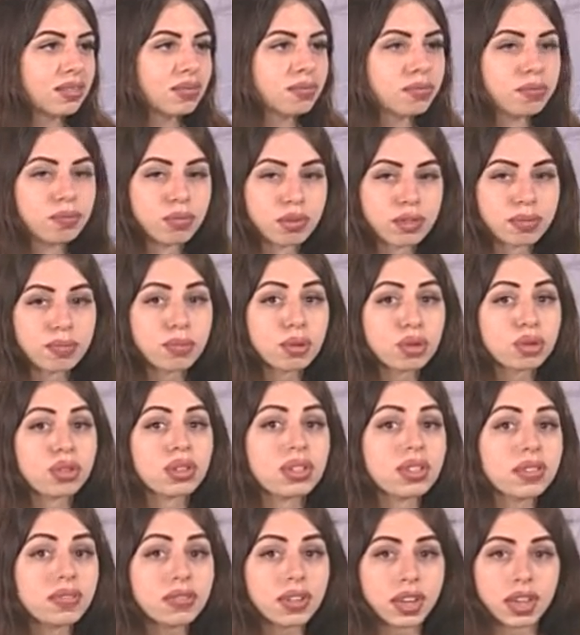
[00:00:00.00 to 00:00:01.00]
возможно,
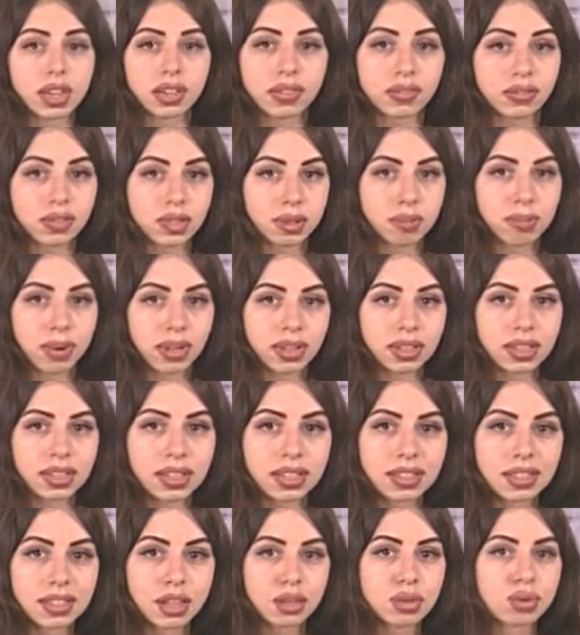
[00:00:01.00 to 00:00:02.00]
не верят в себя до
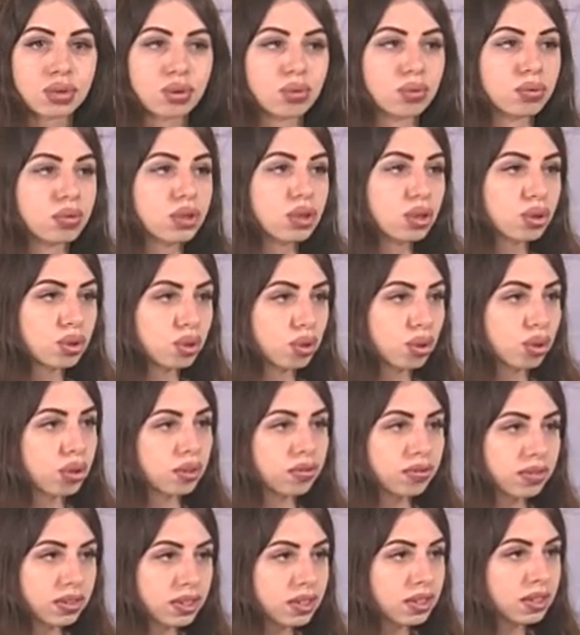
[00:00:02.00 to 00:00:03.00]
конца, что у них что-то
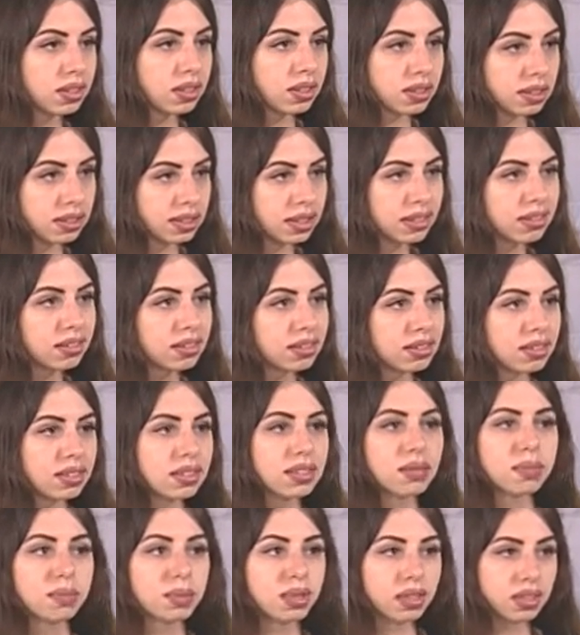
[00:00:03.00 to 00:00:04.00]
выйдет сделать и
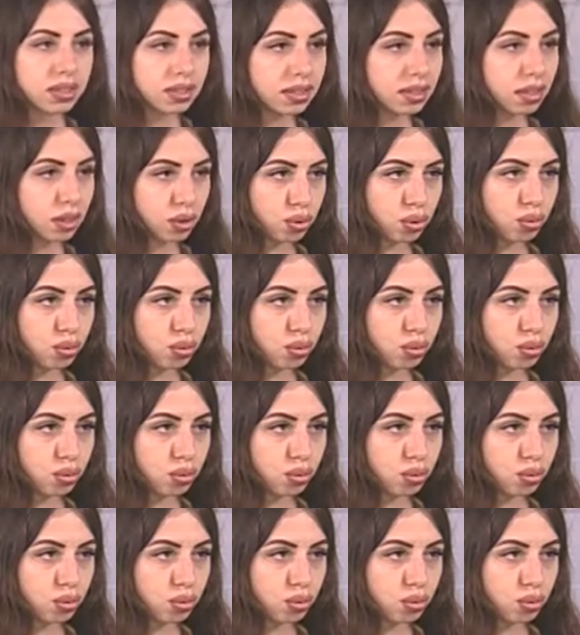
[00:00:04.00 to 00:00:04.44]
изменить наш